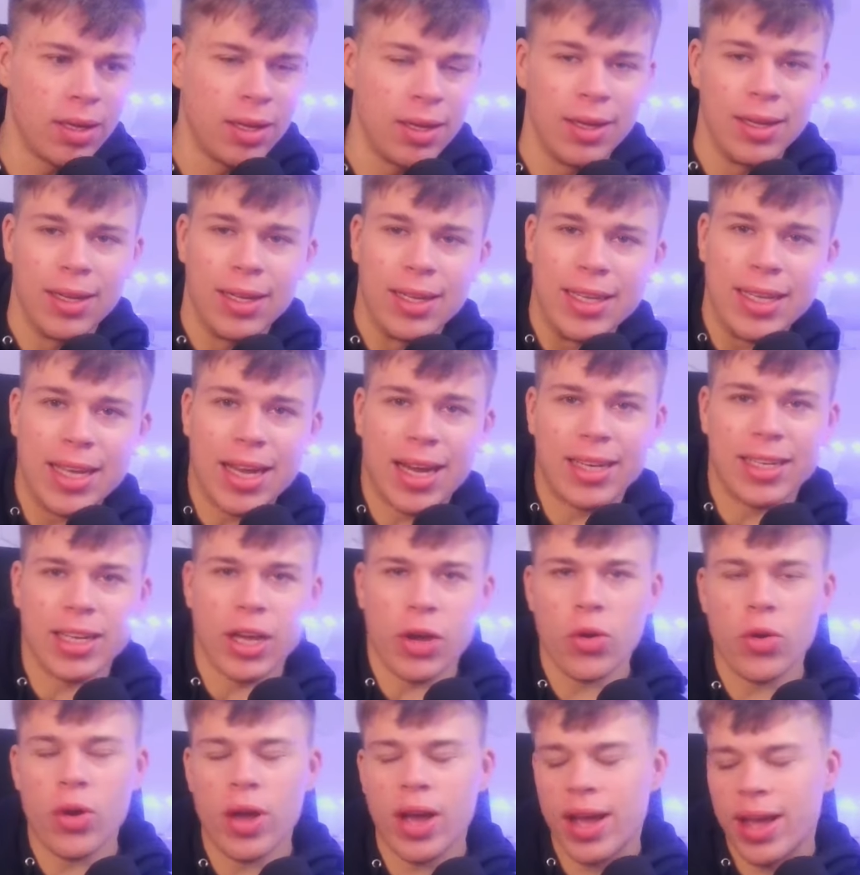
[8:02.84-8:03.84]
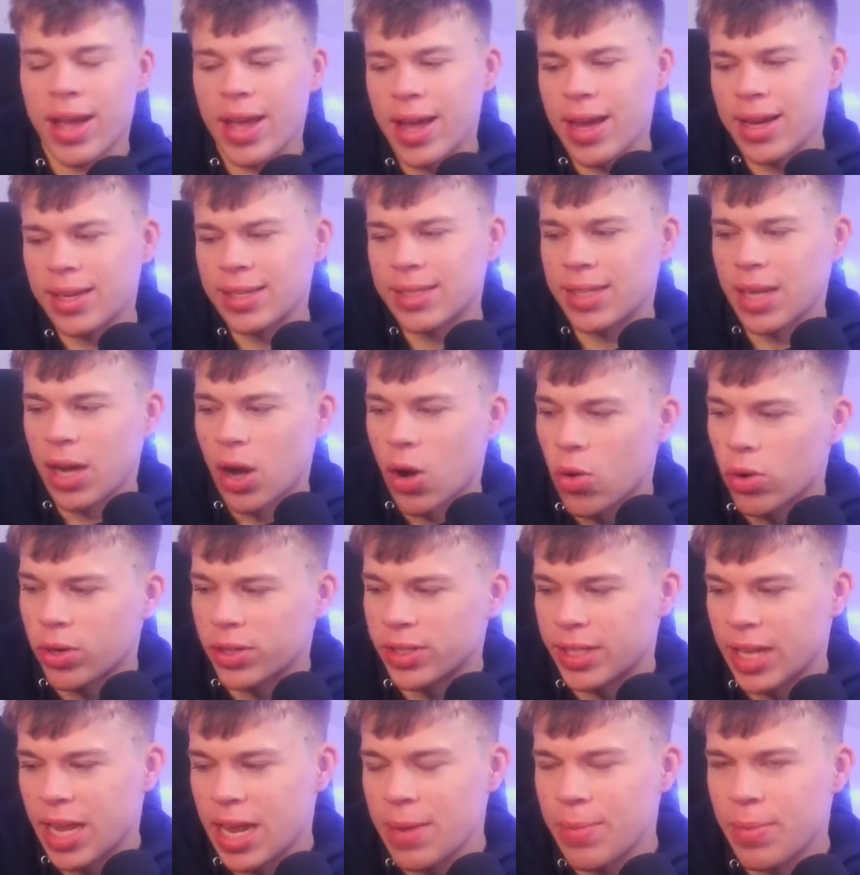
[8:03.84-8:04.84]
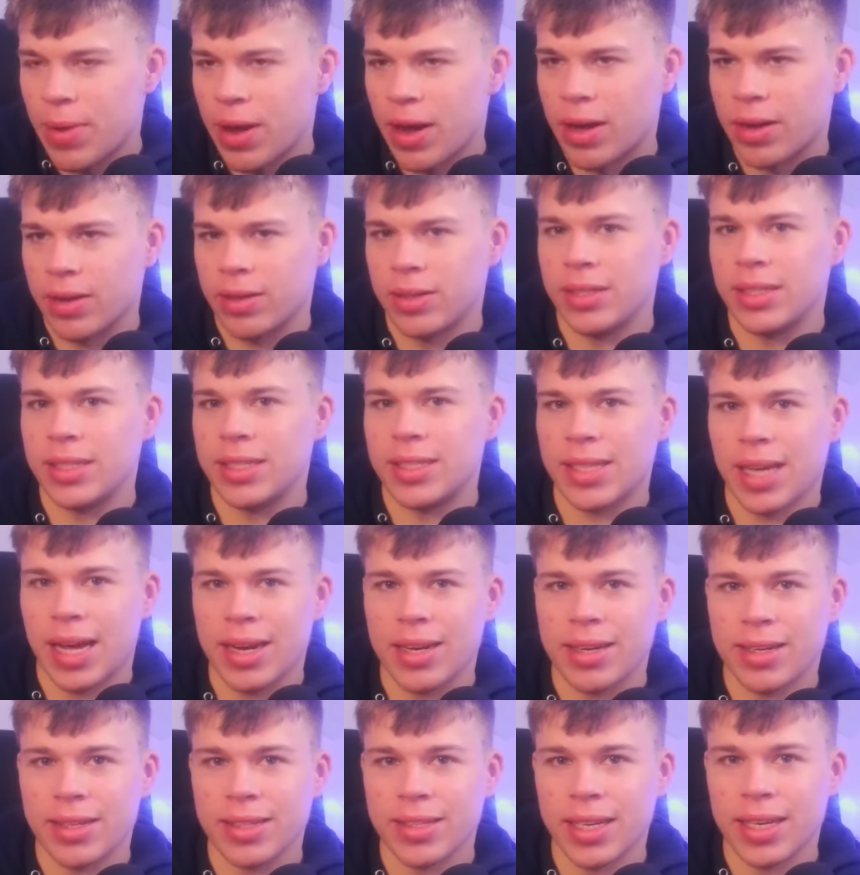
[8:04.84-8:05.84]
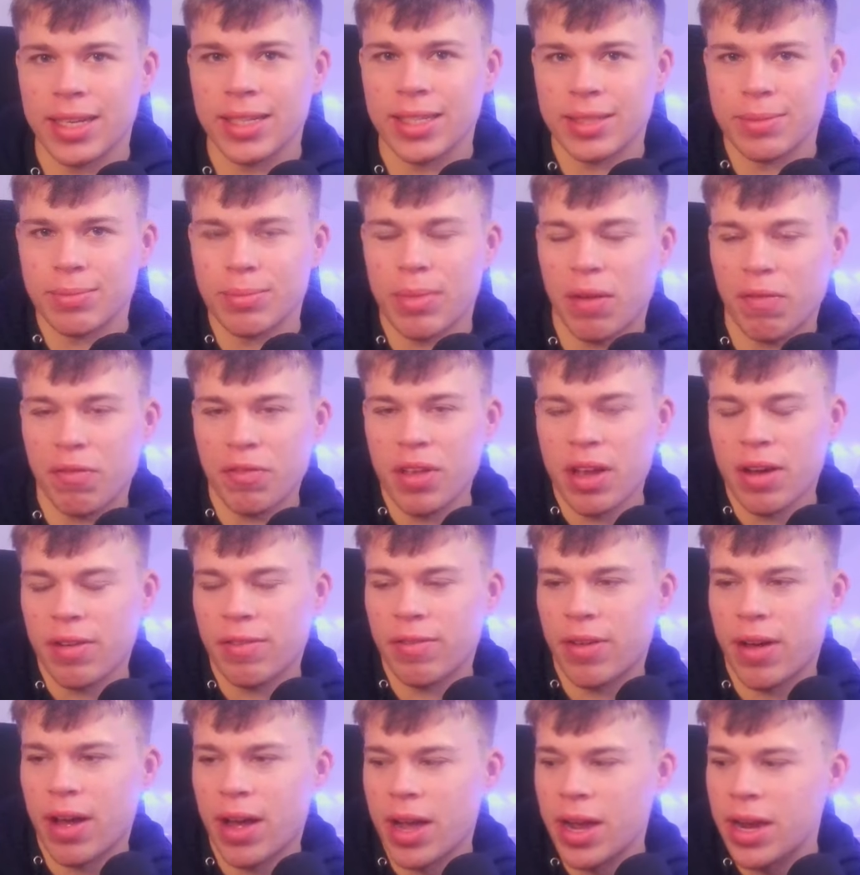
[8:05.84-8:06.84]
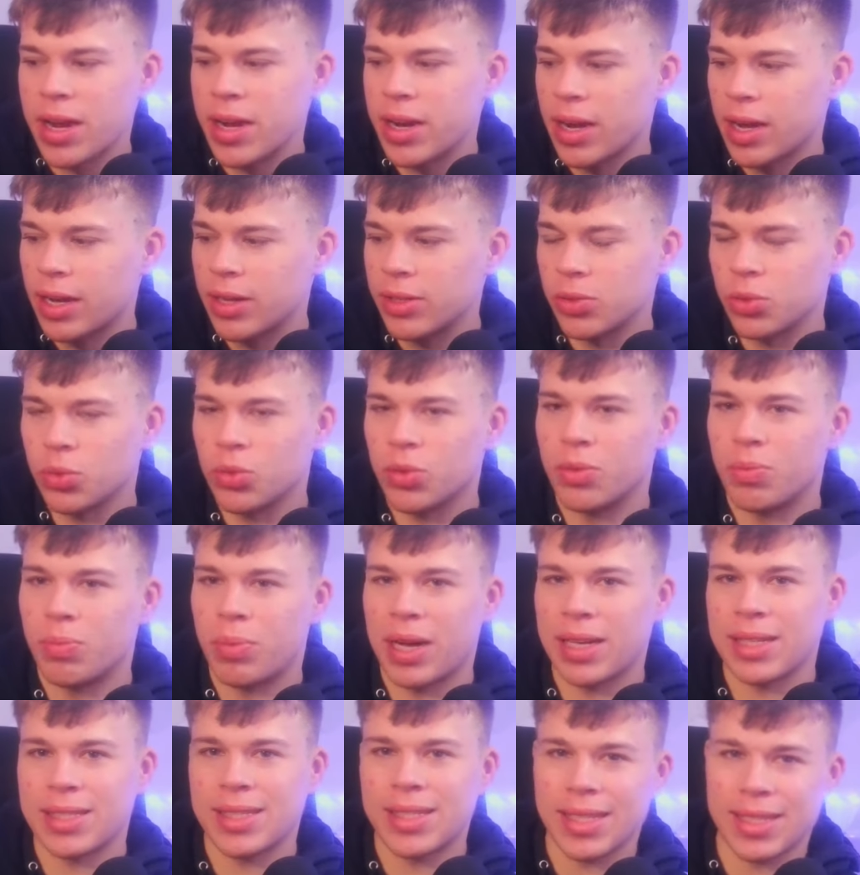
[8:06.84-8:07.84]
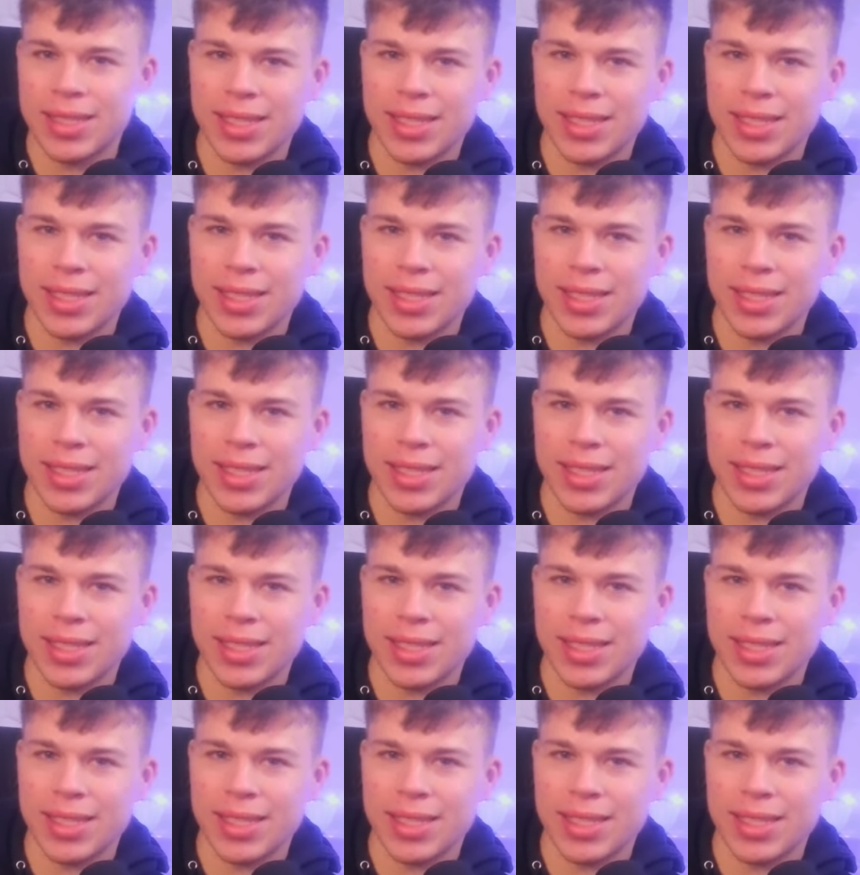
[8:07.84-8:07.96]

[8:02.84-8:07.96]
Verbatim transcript: Ja, der ÖRR ist ja auch selber nichts anderes als ein Mafia-Verein, also passt das ja